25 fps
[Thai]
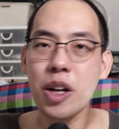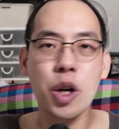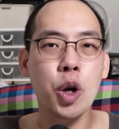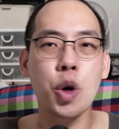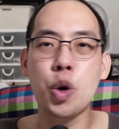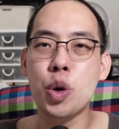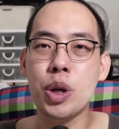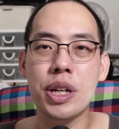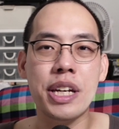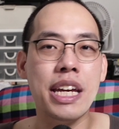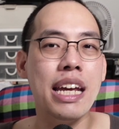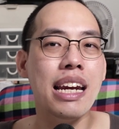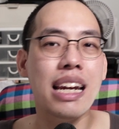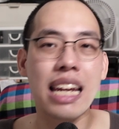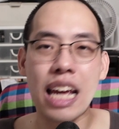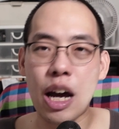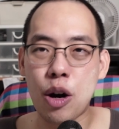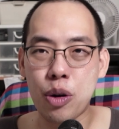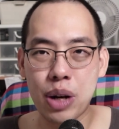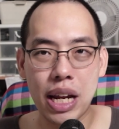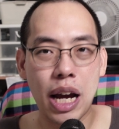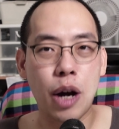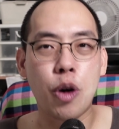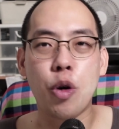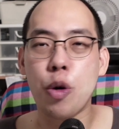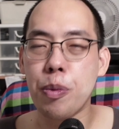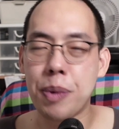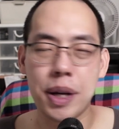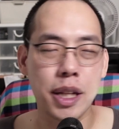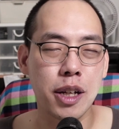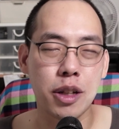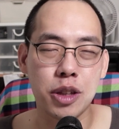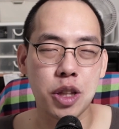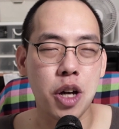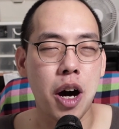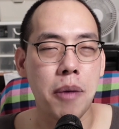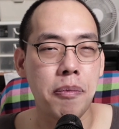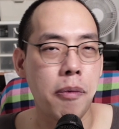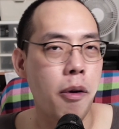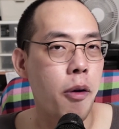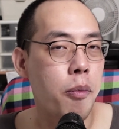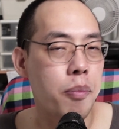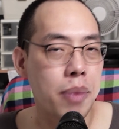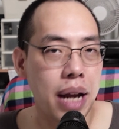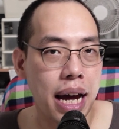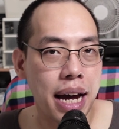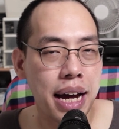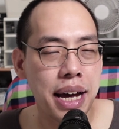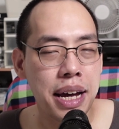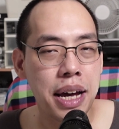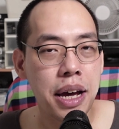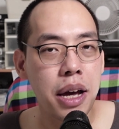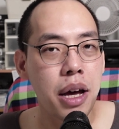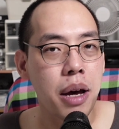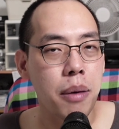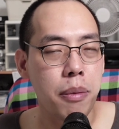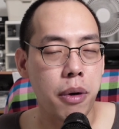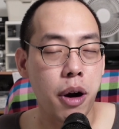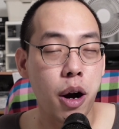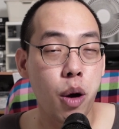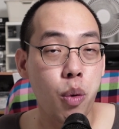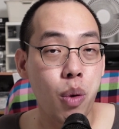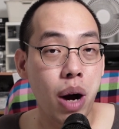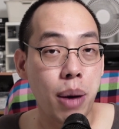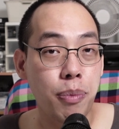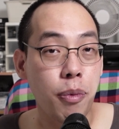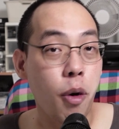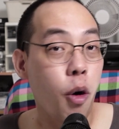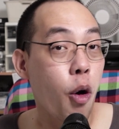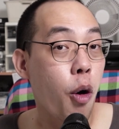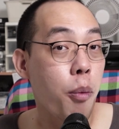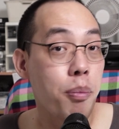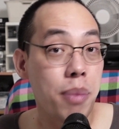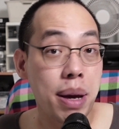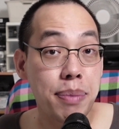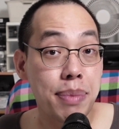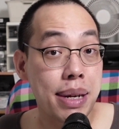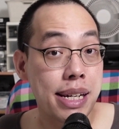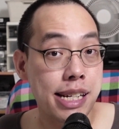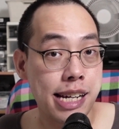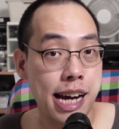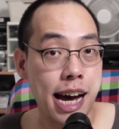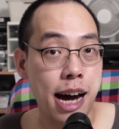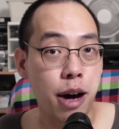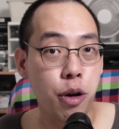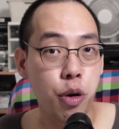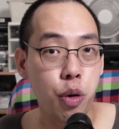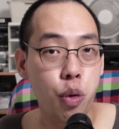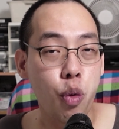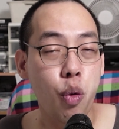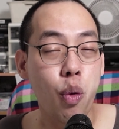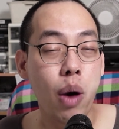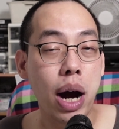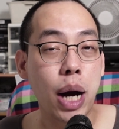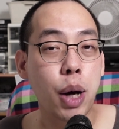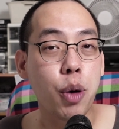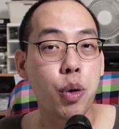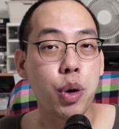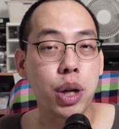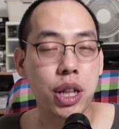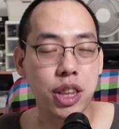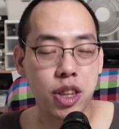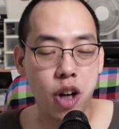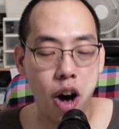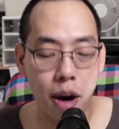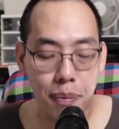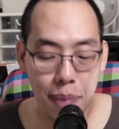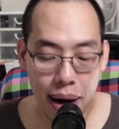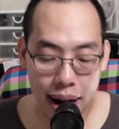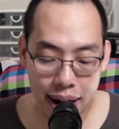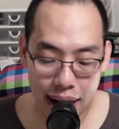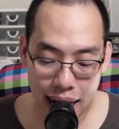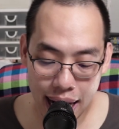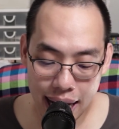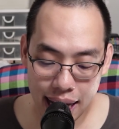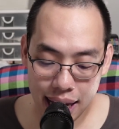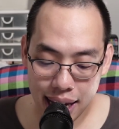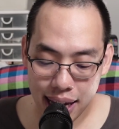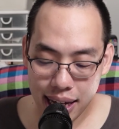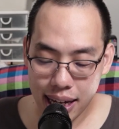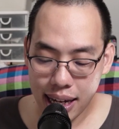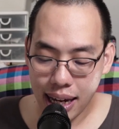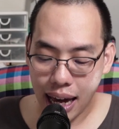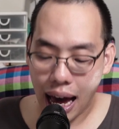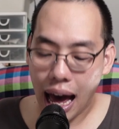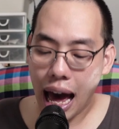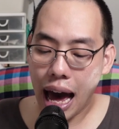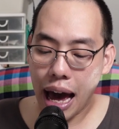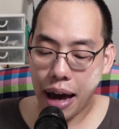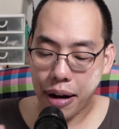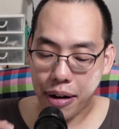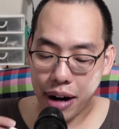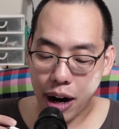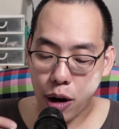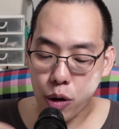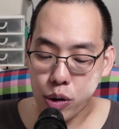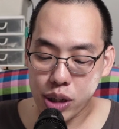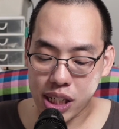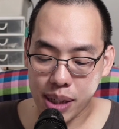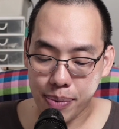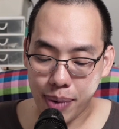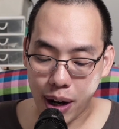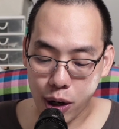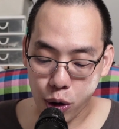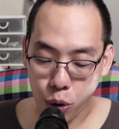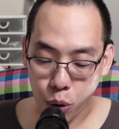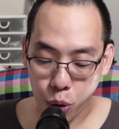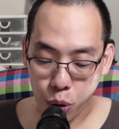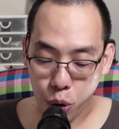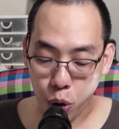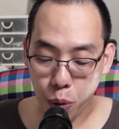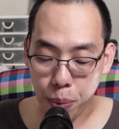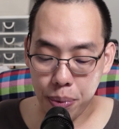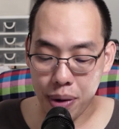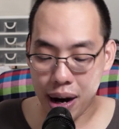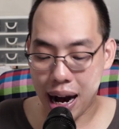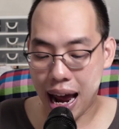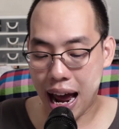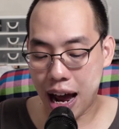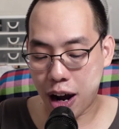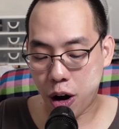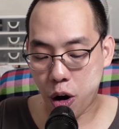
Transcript: คุณคิดแล้วเนี่ยคุณไม่ต้องตอบผมนะเพราะว่าผมไม่มีทางรู้ว่าคุณตอบอะไรอ่ะเราจะมาดูรูปร่าง